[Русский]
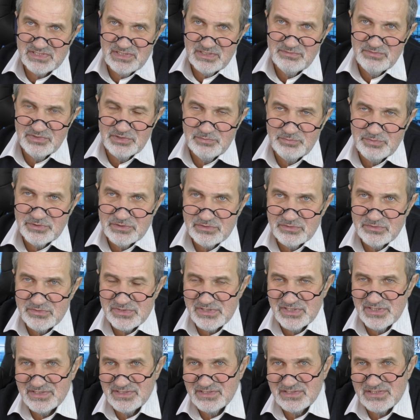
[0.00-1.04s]
там этот прогноз
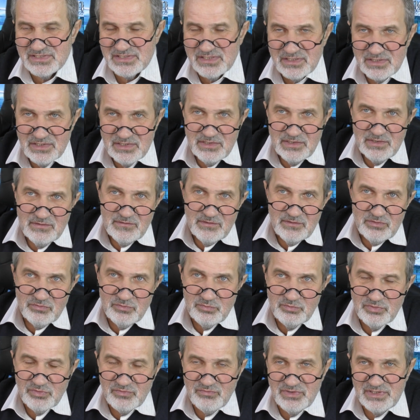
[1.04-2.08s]
годится, ну
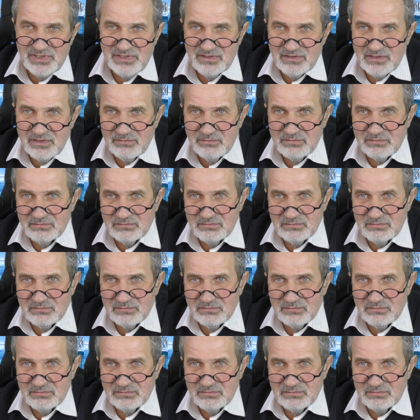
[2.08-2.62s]
буквально там